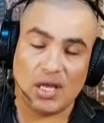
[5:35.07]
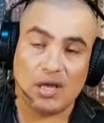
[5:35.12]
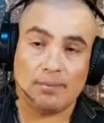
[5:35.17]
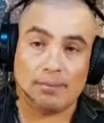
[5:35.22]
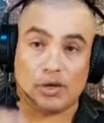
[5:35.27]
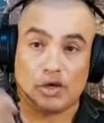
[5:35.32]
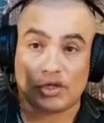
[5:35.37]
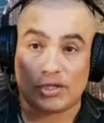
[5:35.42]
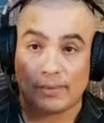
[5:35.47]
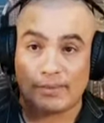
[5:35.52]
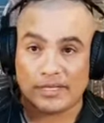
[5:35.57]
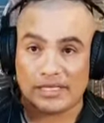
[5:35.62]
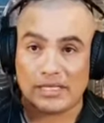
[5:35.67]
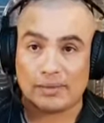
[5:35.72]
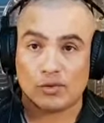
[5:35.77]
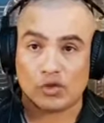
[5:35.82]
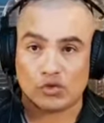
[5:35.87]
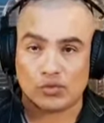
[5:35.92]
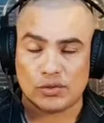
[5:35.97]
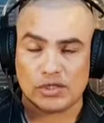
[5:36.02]
Pero también
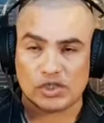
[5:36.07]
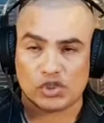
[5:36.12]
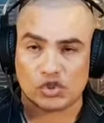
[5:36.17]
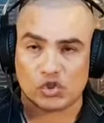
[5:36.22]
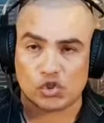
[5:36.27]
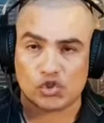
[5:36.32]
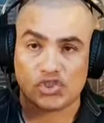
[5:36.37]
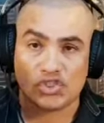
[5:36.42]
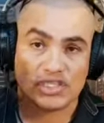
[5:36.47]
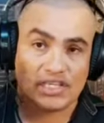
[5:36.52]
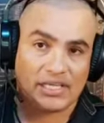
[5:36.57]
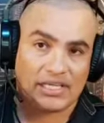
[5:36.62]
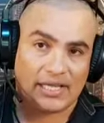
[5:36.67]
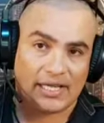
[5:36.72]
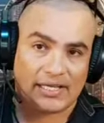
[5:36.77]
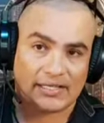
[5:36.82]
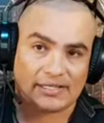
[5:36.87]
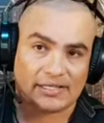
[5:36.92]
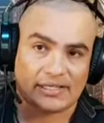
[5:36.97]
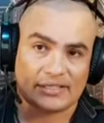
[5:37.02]
hemos visto
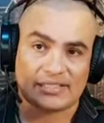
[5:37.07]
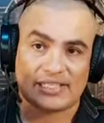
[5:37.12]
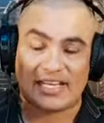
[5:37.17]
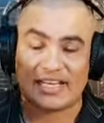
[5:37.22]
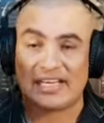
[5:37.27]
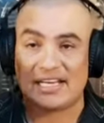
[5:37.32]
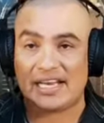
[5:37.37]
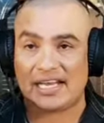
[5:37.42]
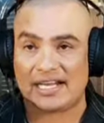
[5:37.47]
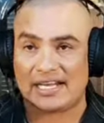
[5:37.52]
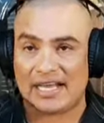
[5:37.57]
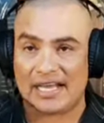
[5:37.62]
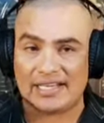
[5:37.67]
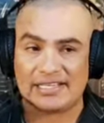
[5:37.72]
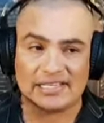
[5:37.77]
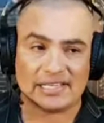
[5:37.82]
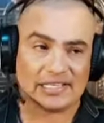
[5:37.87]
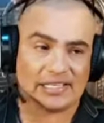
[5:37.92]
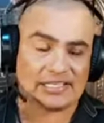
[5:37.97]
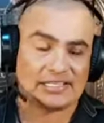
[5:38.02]
chicas que están en la
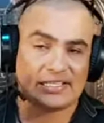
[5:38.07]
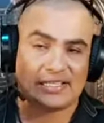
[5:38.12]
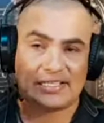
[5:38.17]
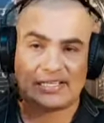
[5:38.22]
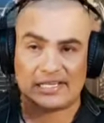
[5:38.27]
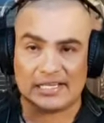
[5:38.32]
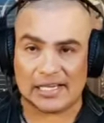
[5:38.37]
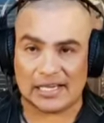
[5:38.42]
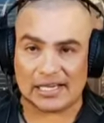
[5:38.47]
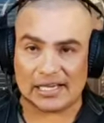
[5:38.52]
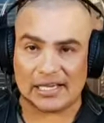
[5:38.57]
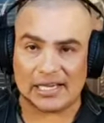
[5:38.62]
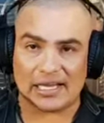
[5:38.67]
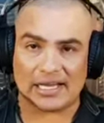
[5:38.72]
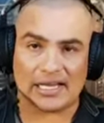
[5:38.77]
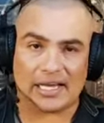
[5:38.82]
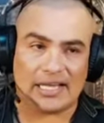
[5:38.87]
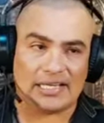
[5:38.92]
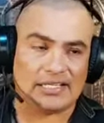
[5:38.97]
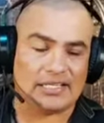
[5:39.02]
calle, que se crían en la
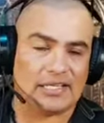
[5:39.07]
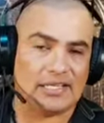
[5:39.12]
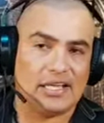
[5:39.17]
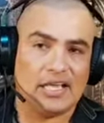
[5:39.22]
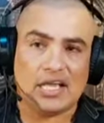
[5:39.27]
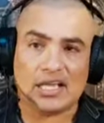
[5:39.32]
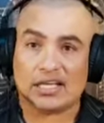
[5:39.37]
calle,